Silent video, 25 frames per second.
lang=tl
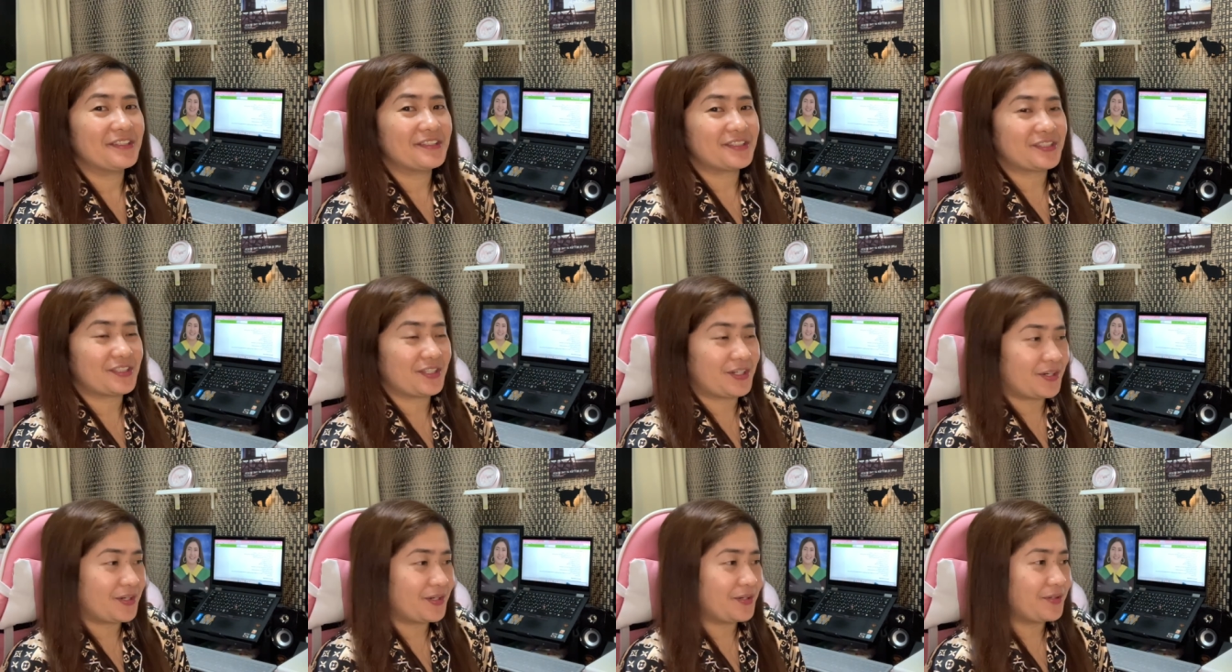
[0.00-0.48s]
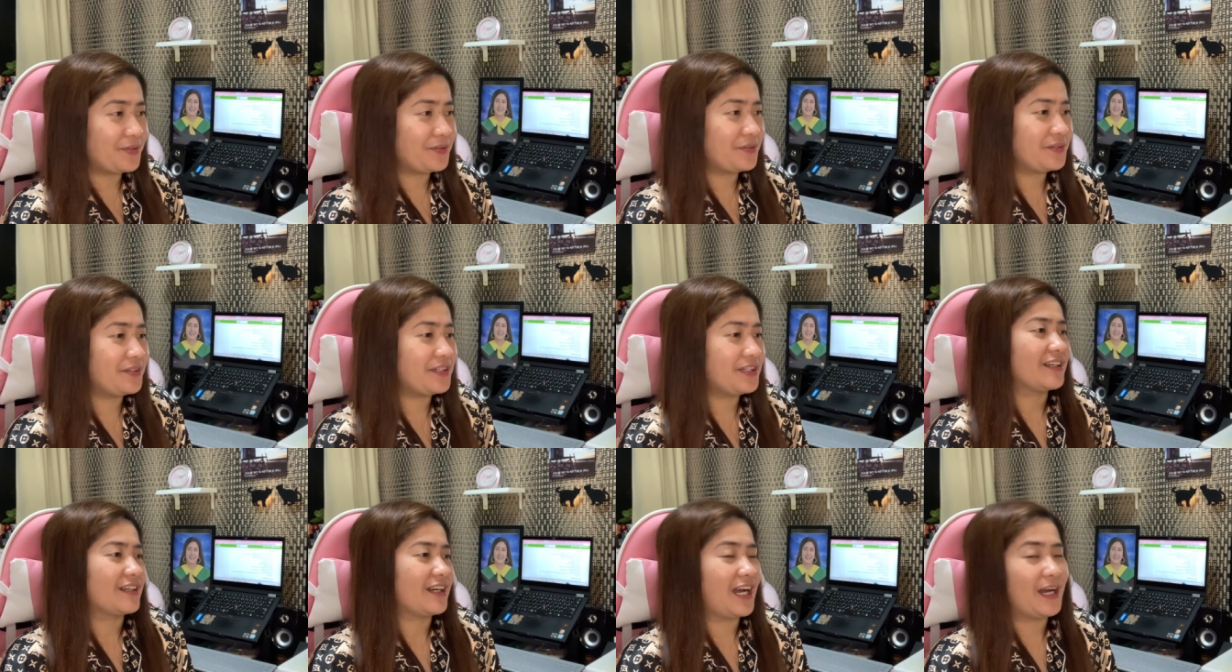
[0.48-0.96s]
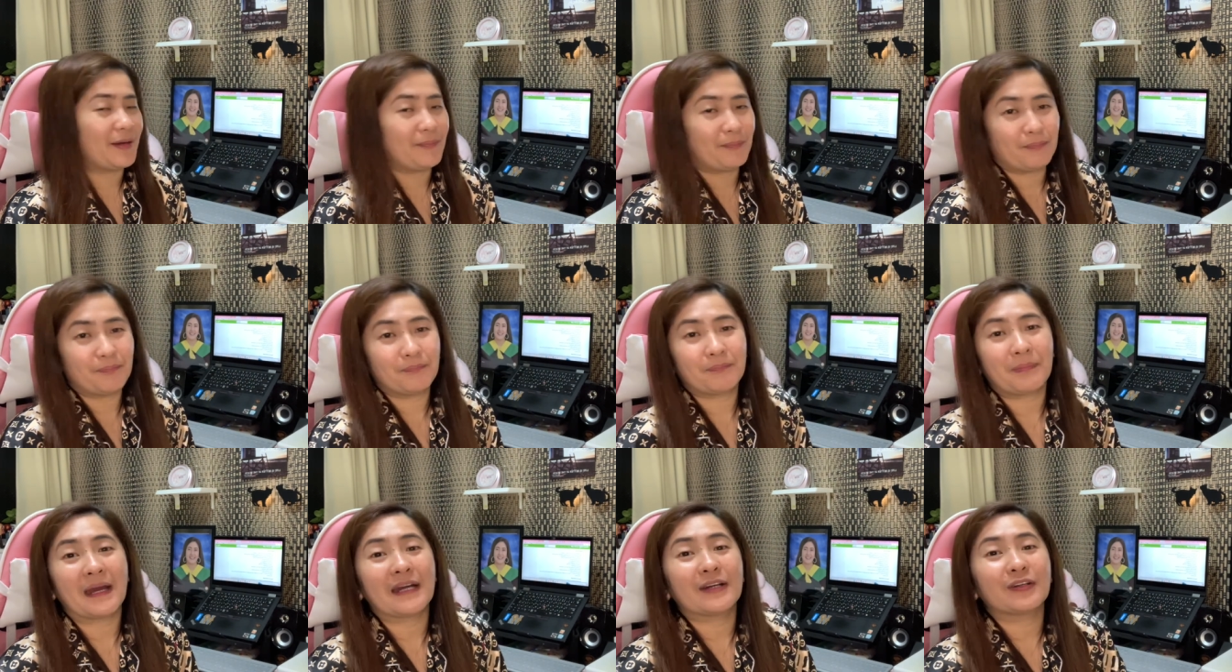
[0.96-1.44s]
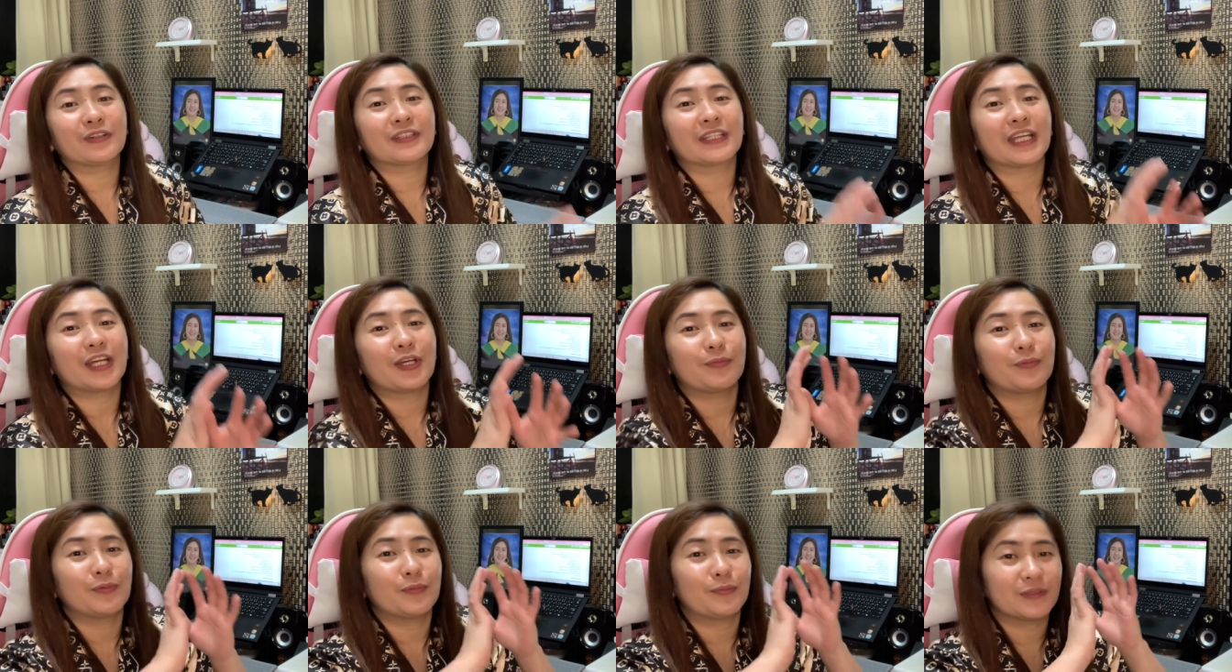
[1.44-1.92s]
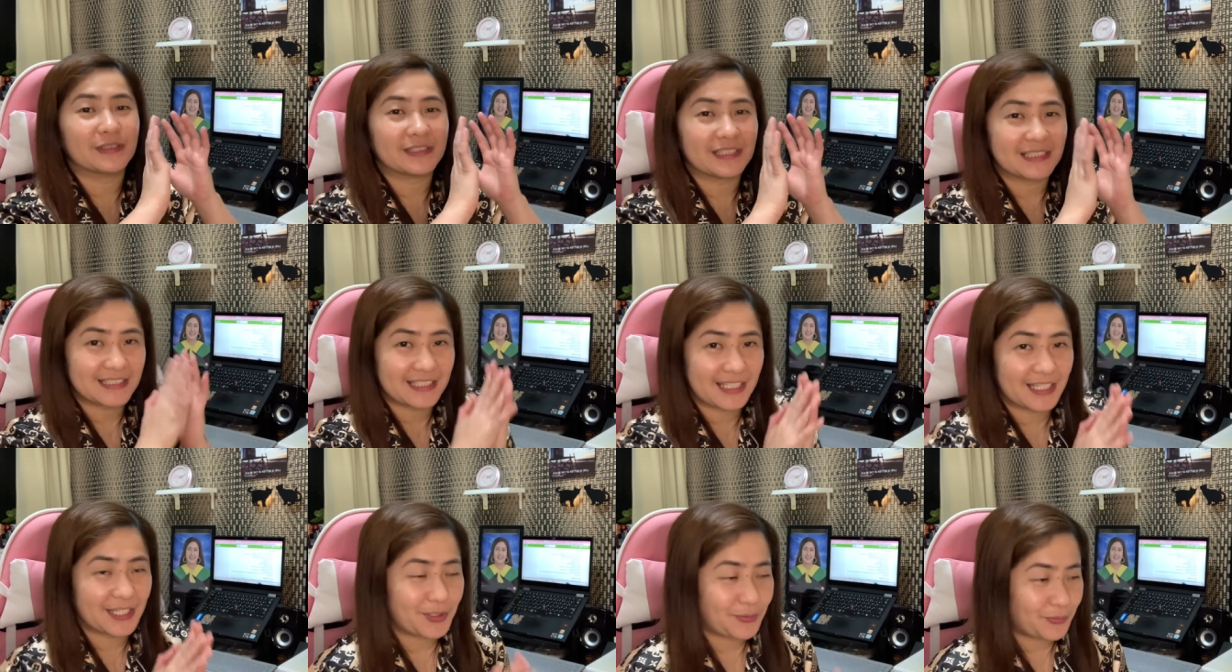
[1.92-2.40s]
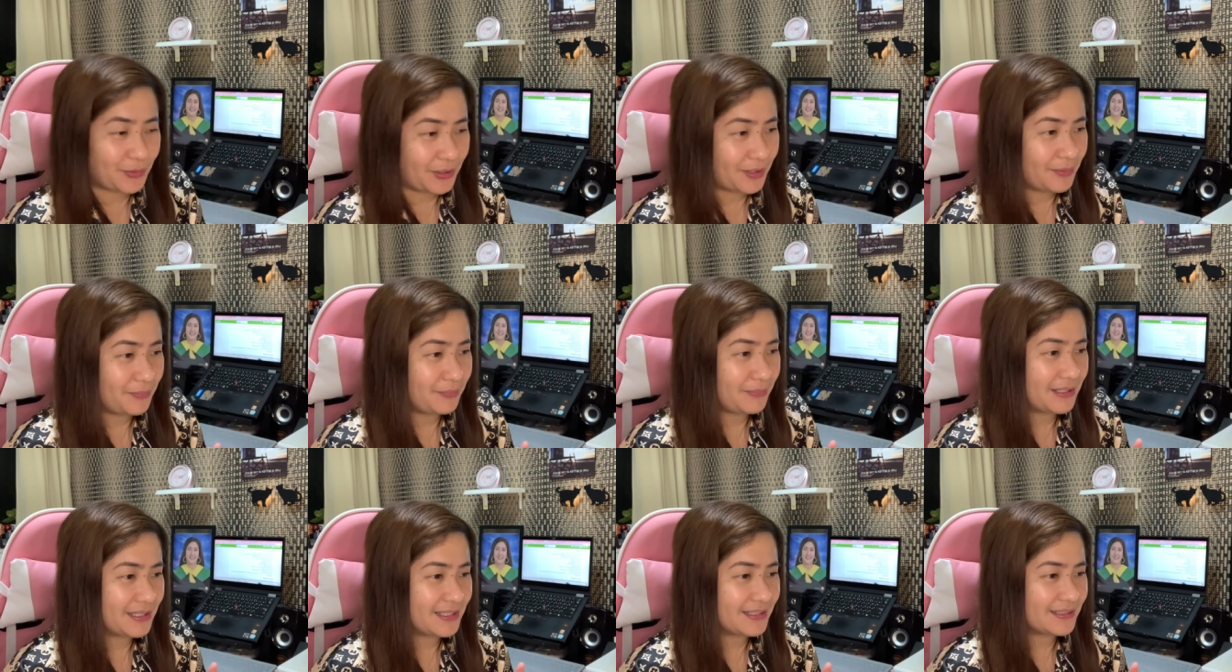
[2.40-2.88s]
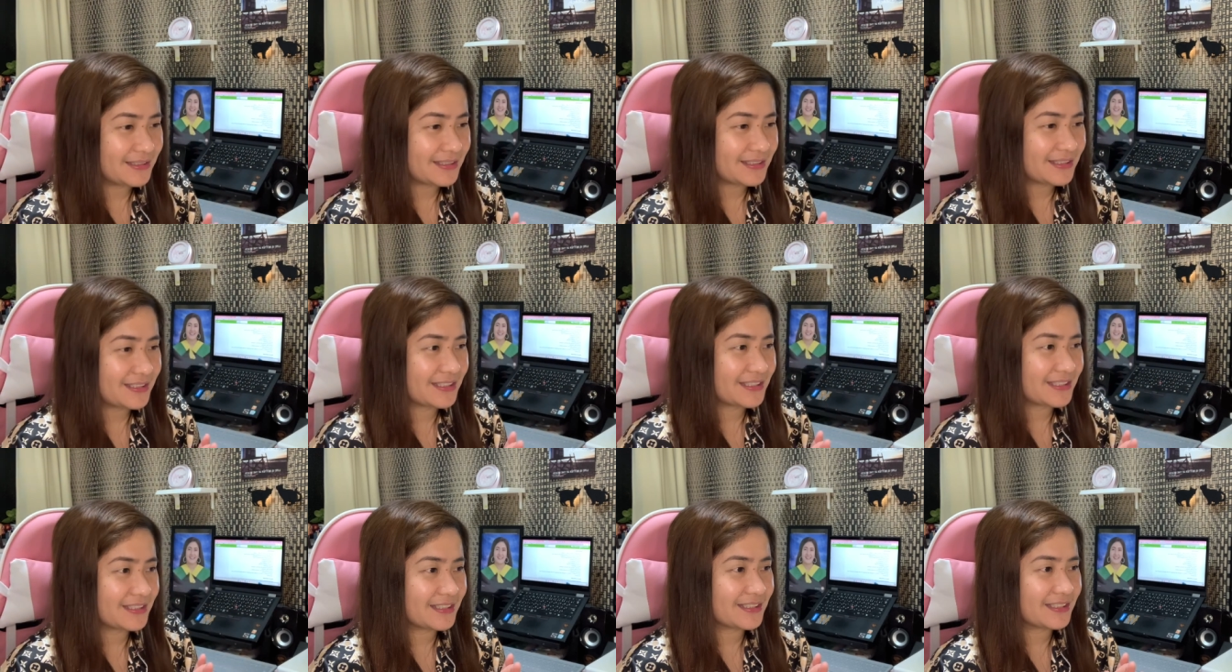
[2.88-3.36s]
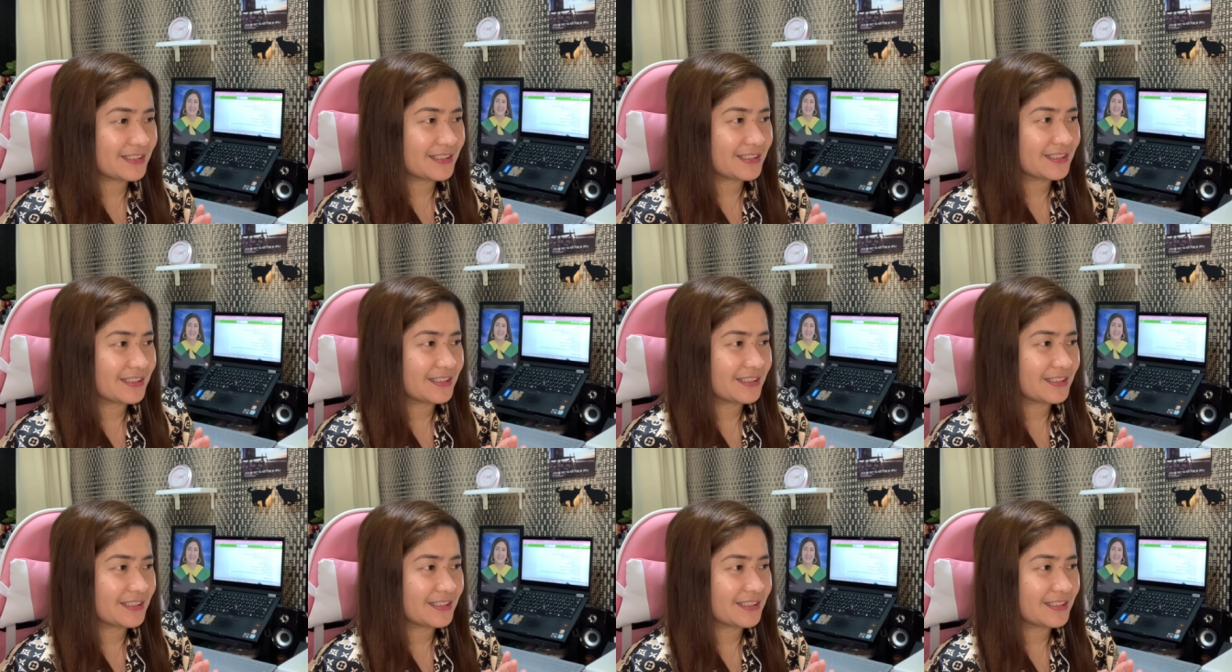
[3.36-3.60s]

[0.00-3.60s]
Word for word: so, uh, bago tayo pumunta sa requirements,